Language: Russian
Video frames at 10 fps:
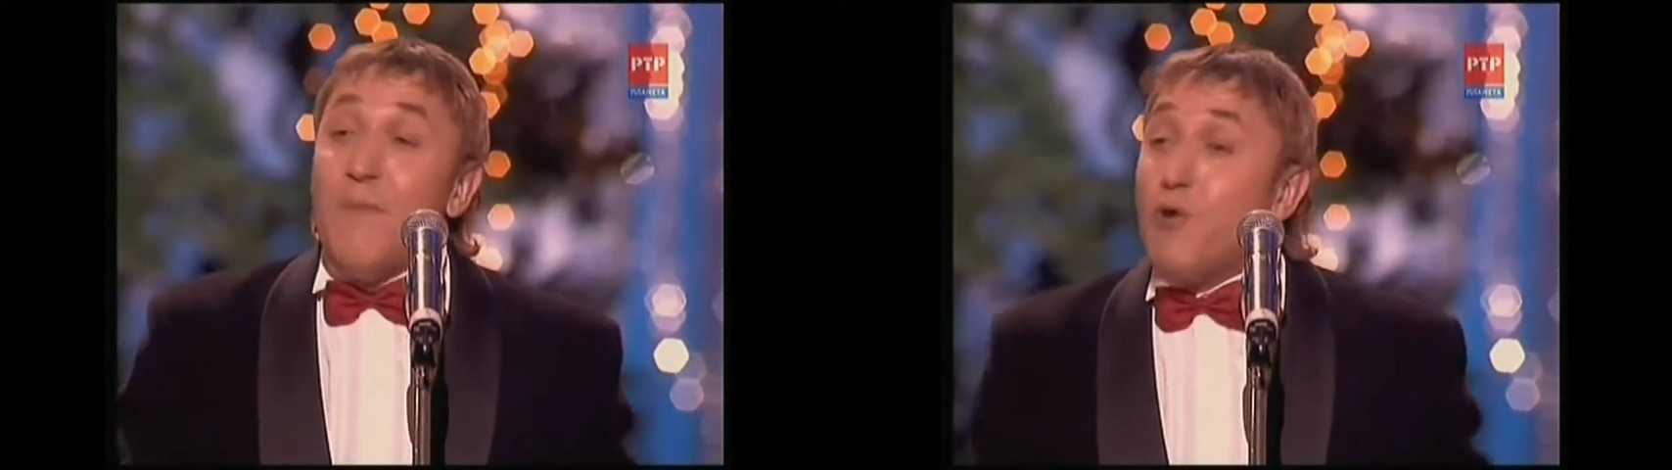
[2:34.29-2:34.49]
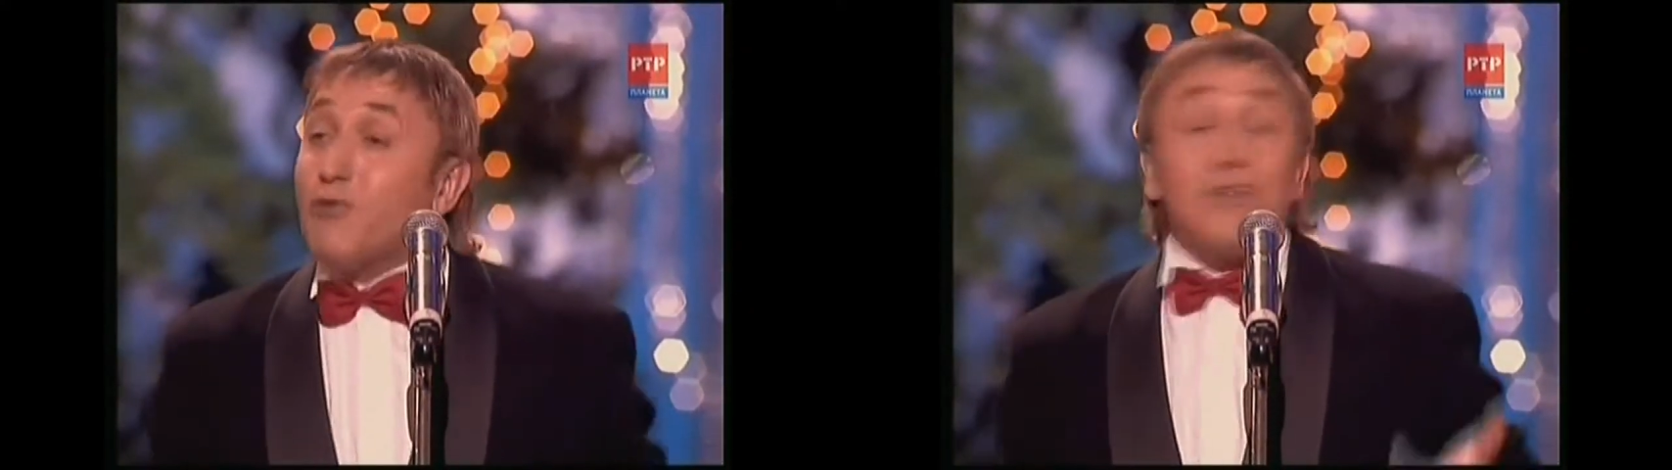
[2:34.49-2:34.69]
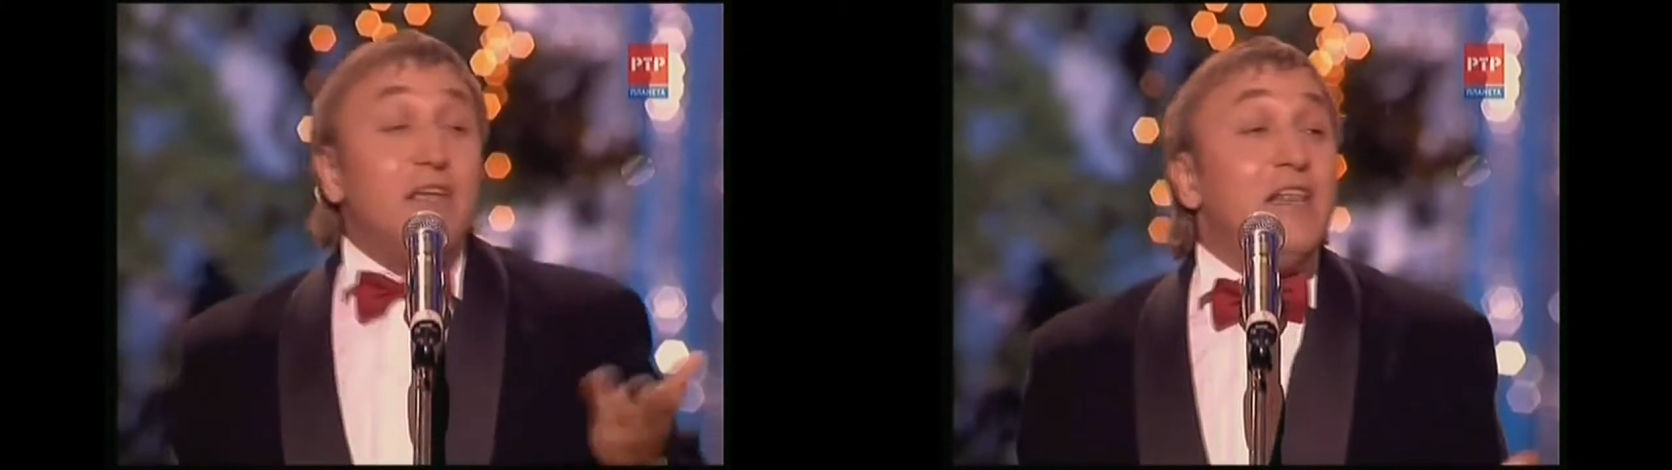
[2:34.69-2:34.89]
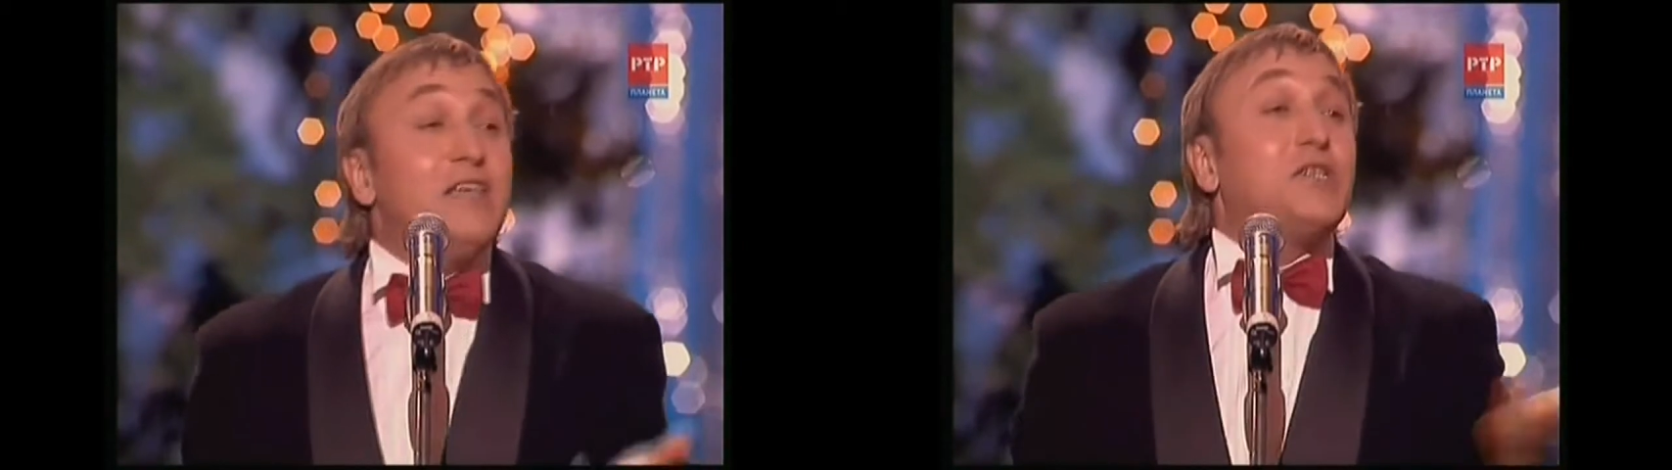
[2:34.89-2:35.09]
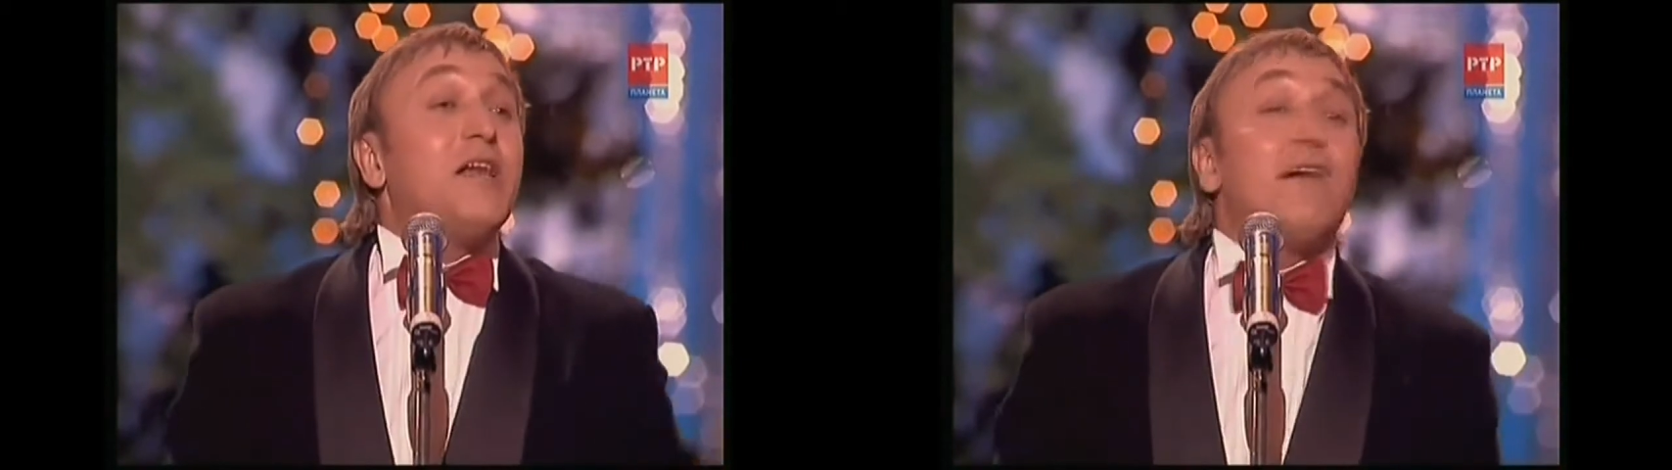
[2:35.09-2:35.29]
Петр
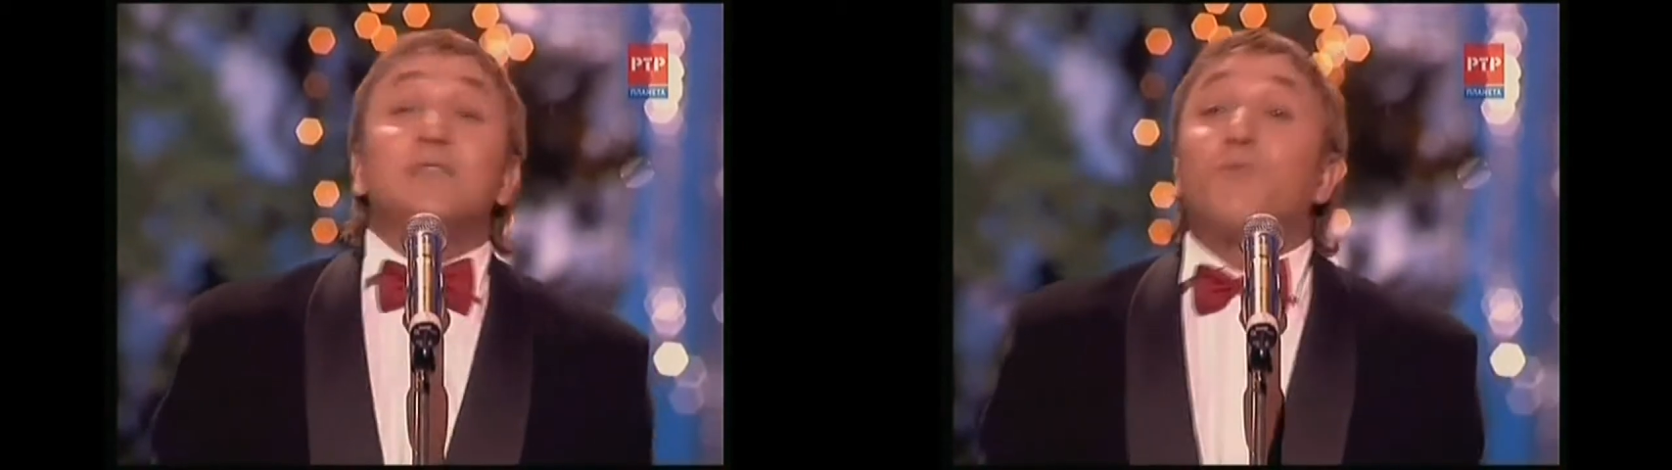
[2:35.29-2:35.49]
Ильич для вас